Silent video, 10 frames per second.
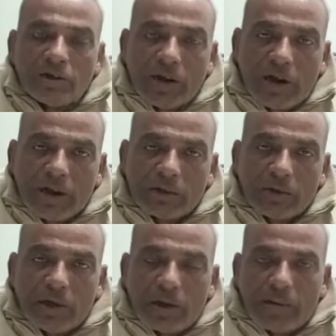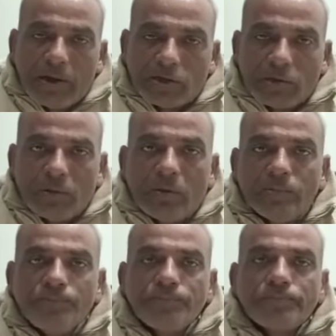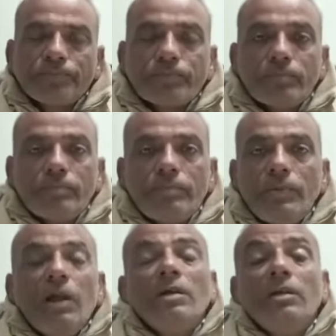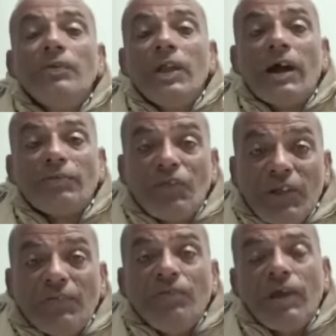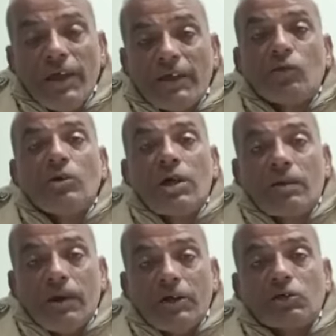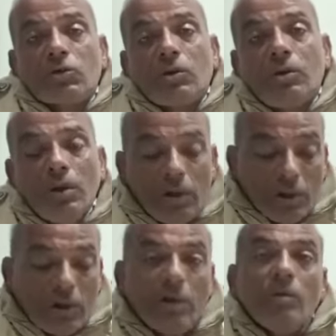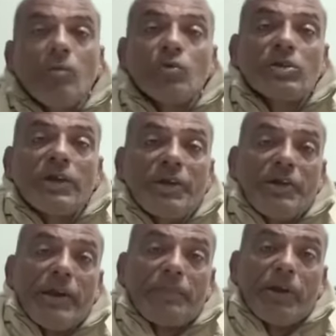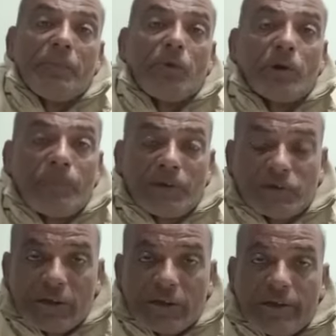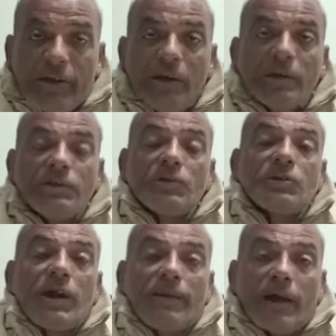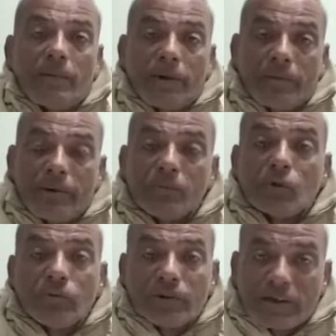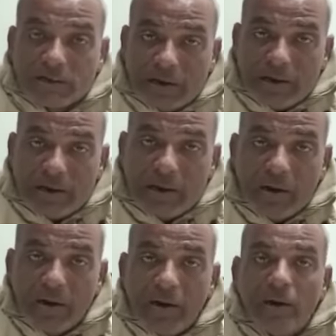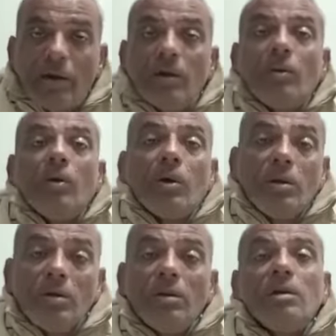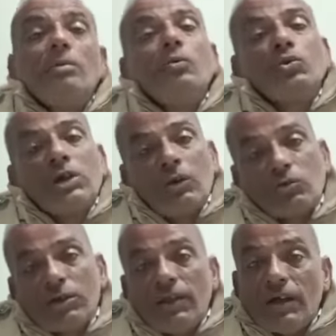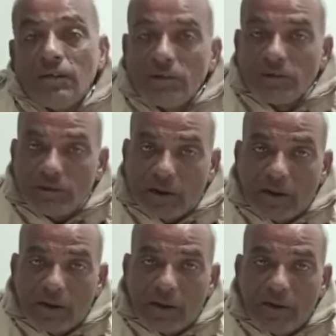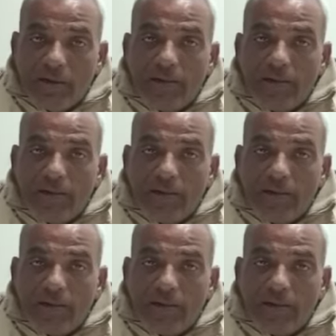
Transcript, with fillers: मिनट पर अस्पताल में कुछ युवकों ने मारपीट की थी इस संबंध में मारपीट का मामला दर्ज हुआ है आनंद सिंह के अपहरण को उसी घटना से जोड़कर देखा जा सकता है इस संबंध में उसके पिता ने अज्ञात